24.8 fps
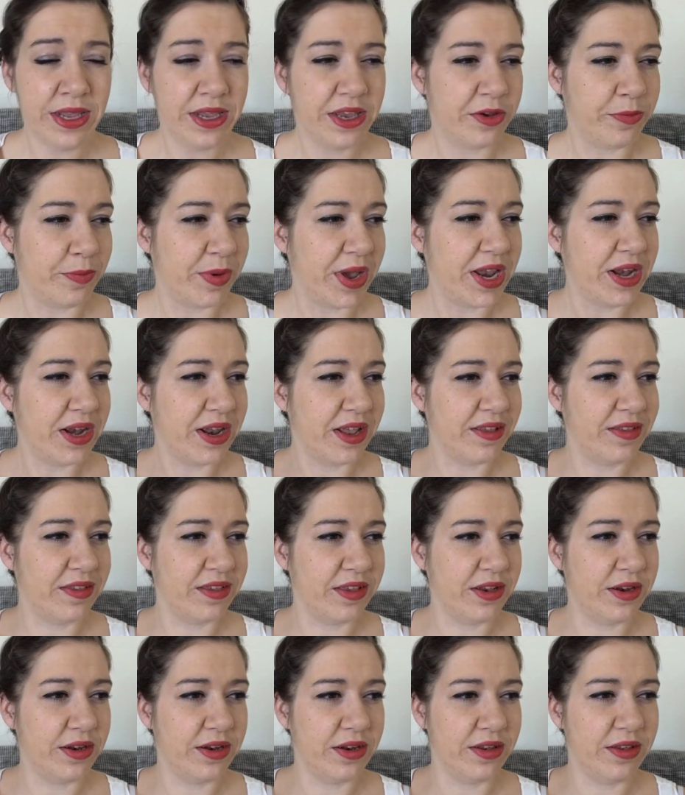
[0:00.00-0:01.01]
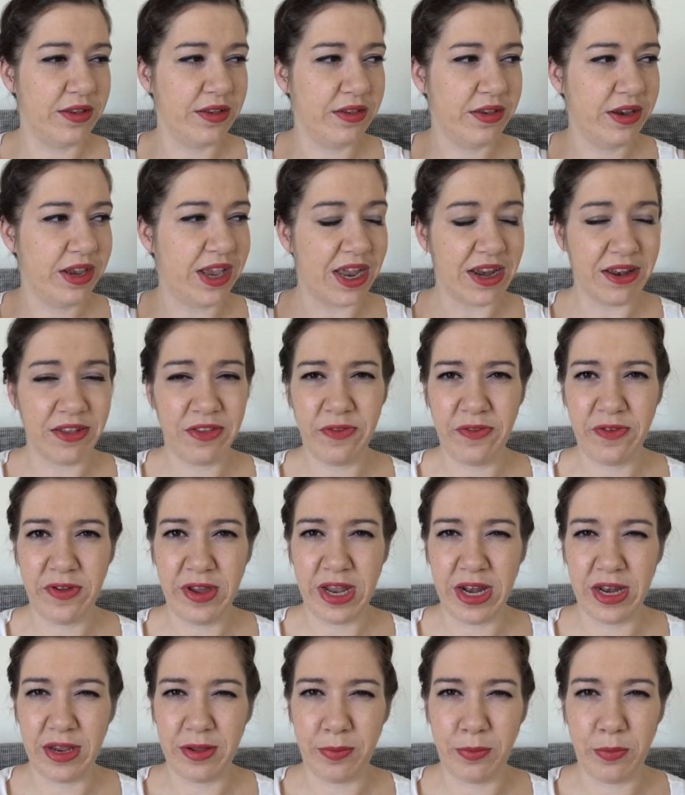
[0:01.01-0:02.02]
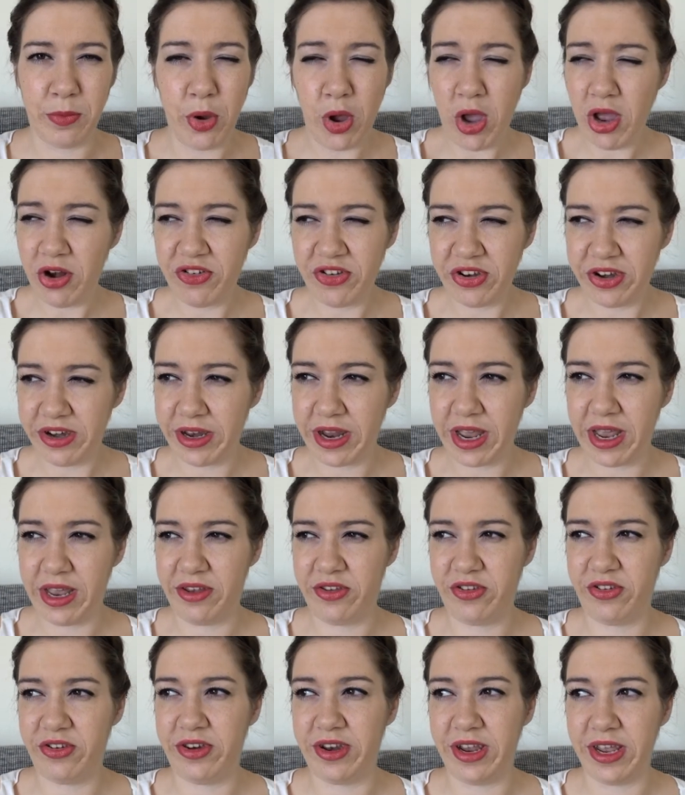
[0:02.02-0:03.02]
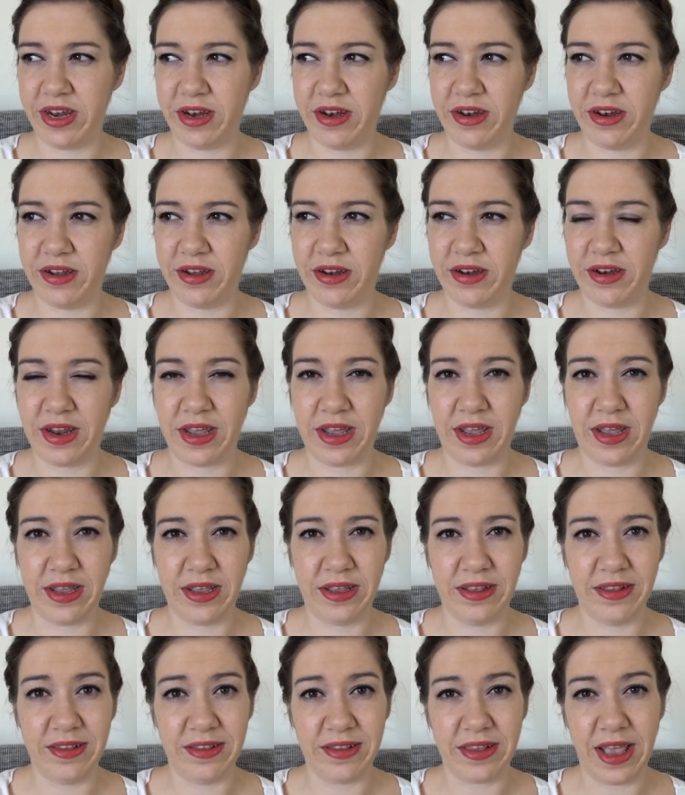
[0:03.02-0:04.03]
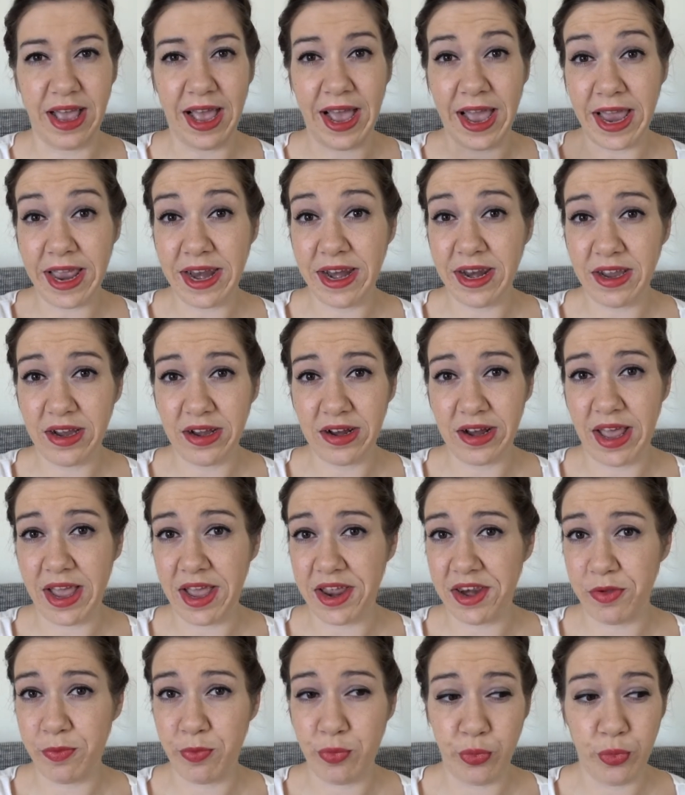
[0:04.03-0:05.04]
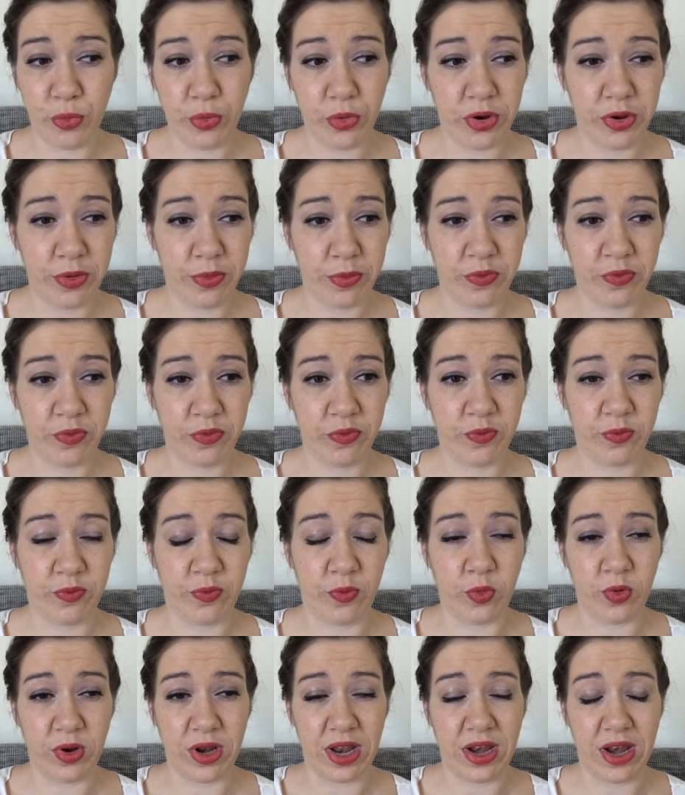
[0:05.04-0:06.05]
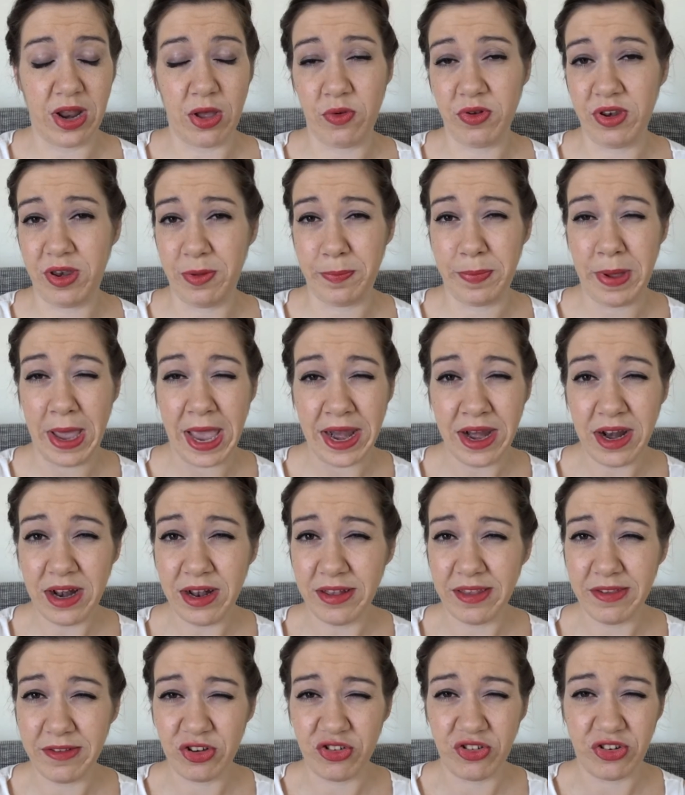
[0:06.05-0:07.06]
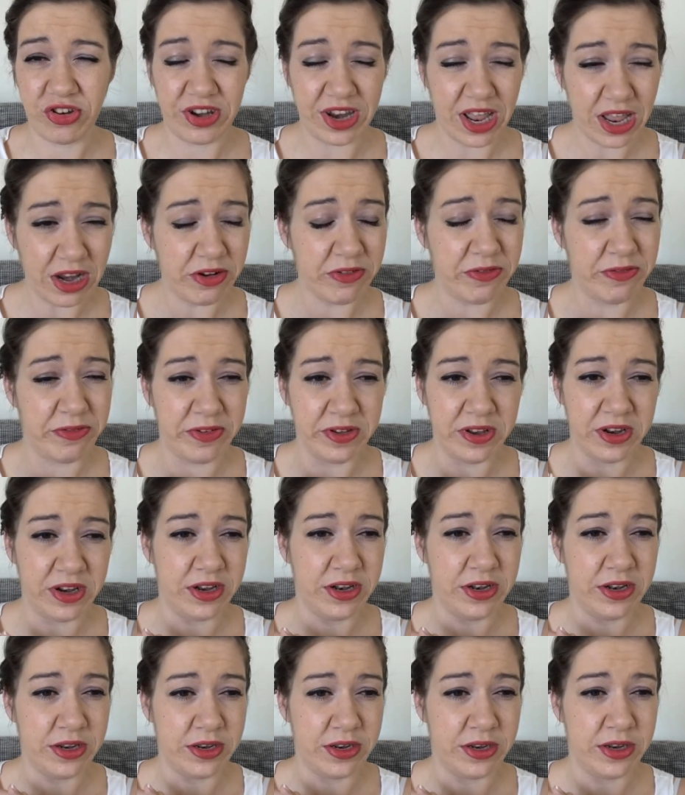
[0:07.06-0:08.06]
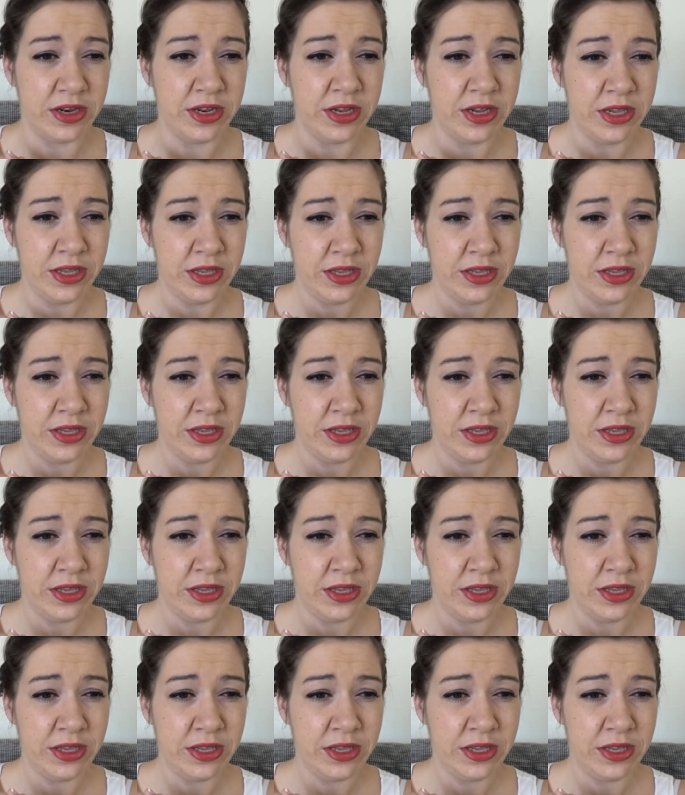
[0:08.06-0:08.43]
Ich meine, da sind ganz viele Merchandise-Stände, da ist eine kleine Bühne, wo dann auch die Panels stattfinden.